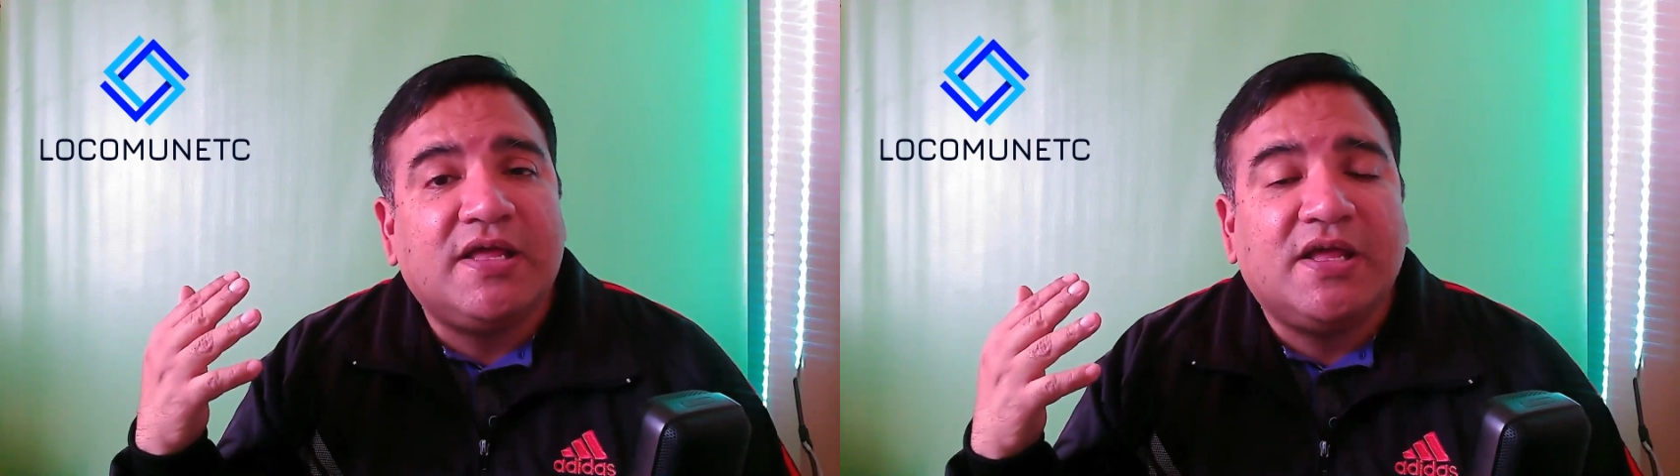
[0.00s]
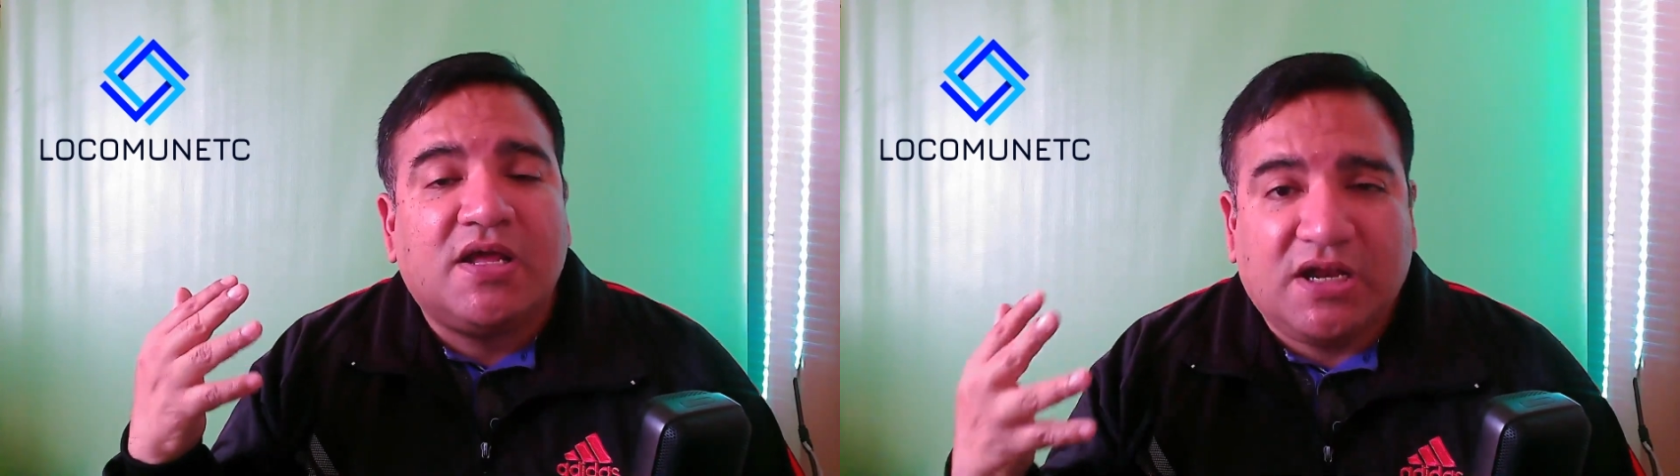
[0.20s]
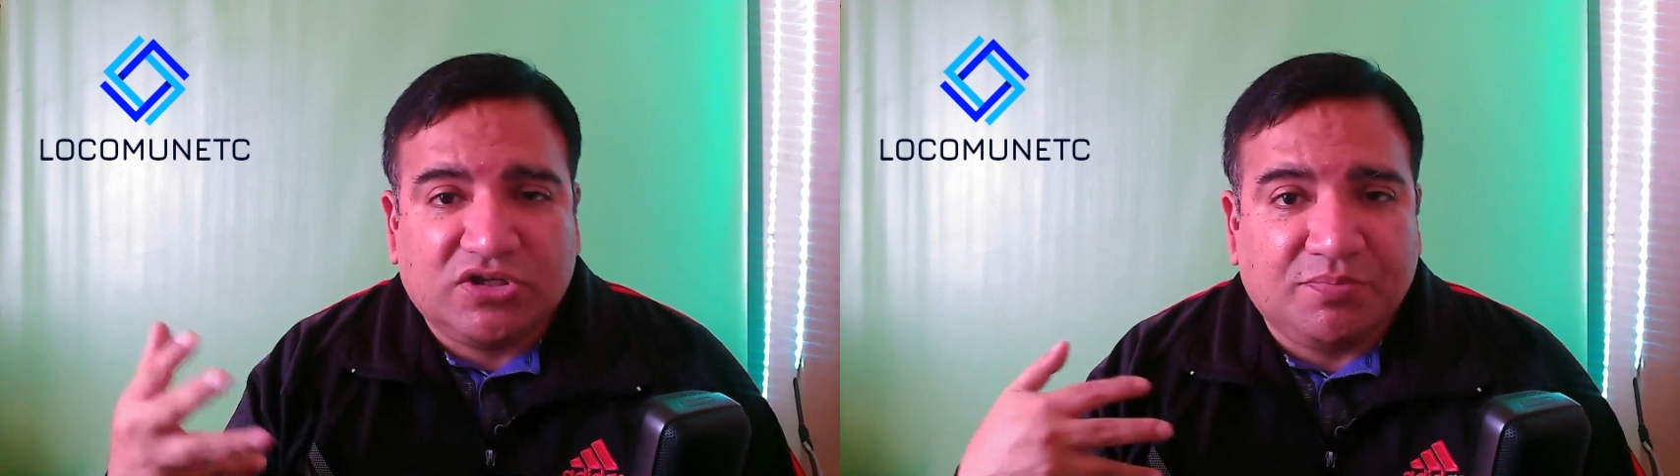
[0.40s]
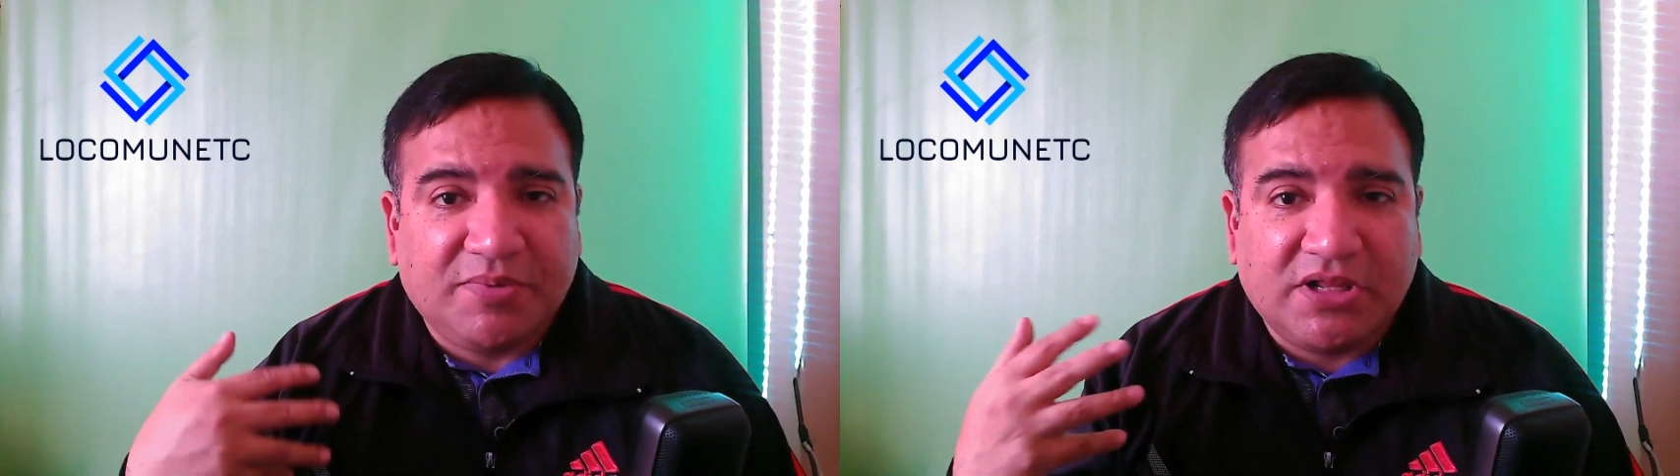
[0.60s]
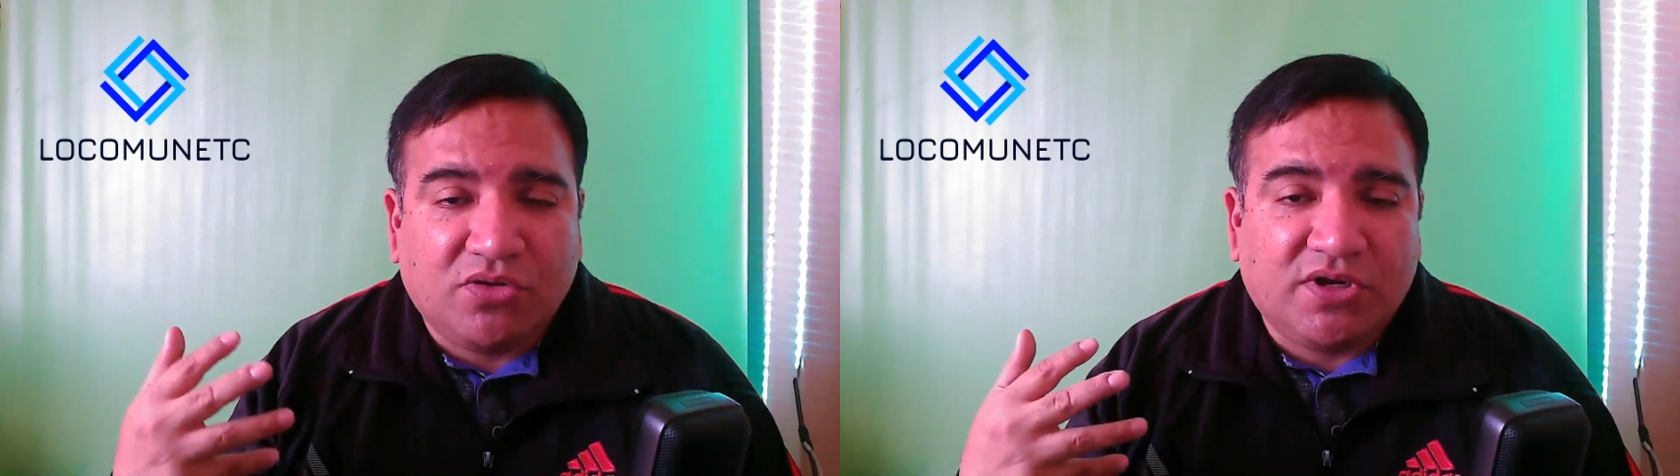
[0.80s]
las
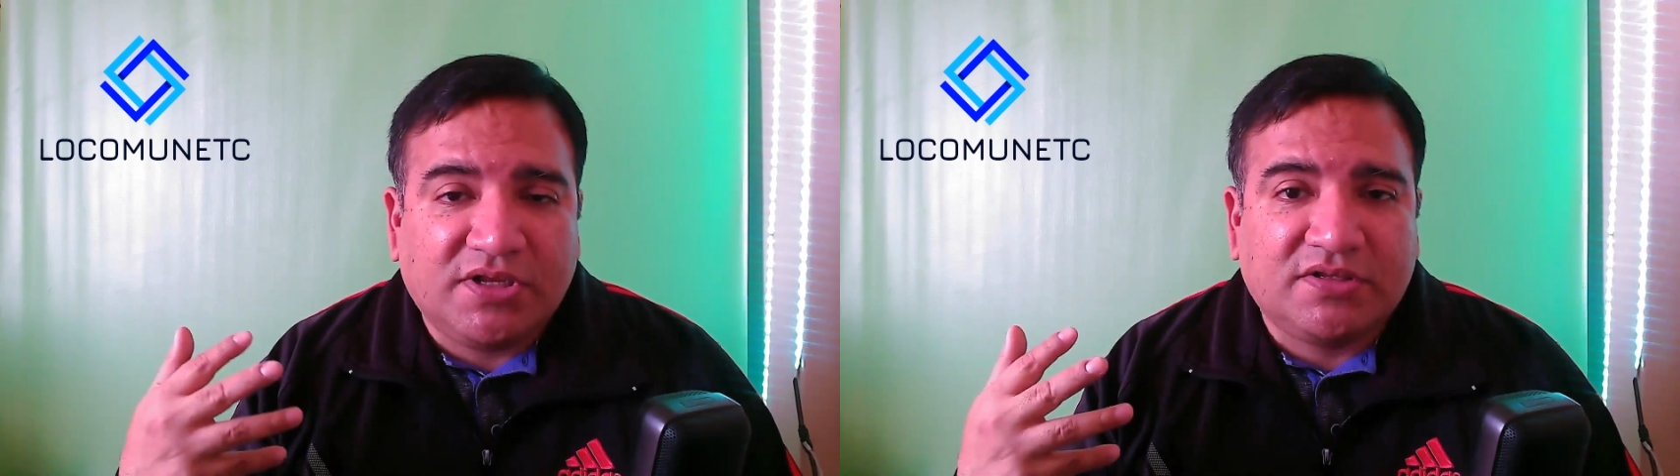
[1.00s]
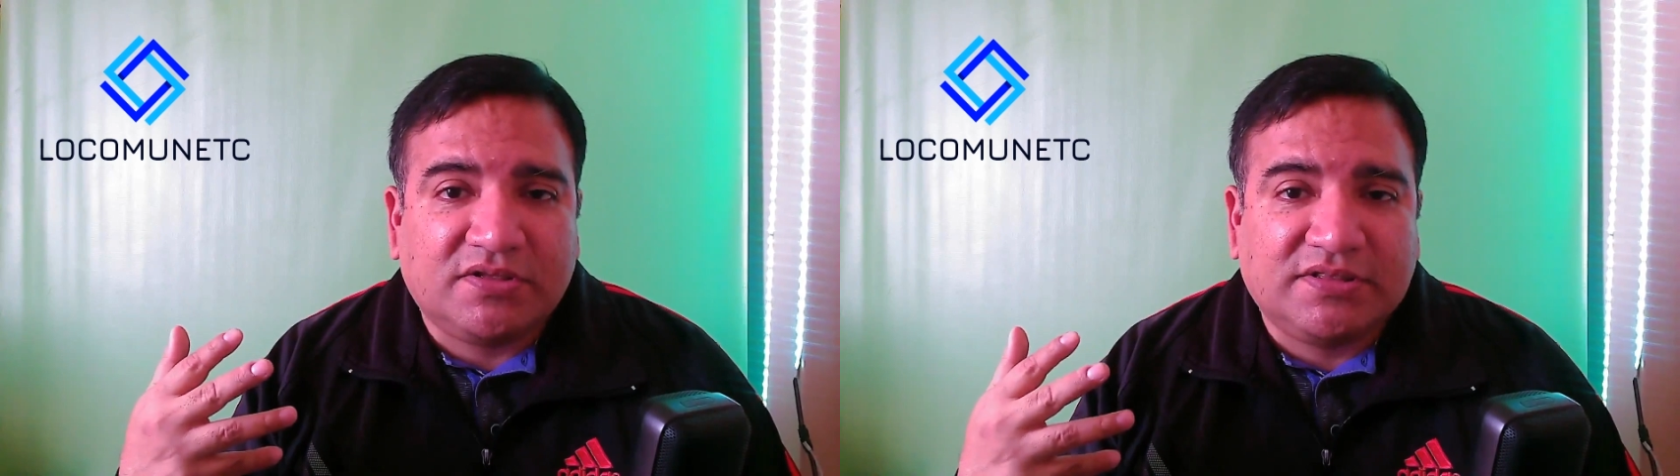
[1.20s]
operadores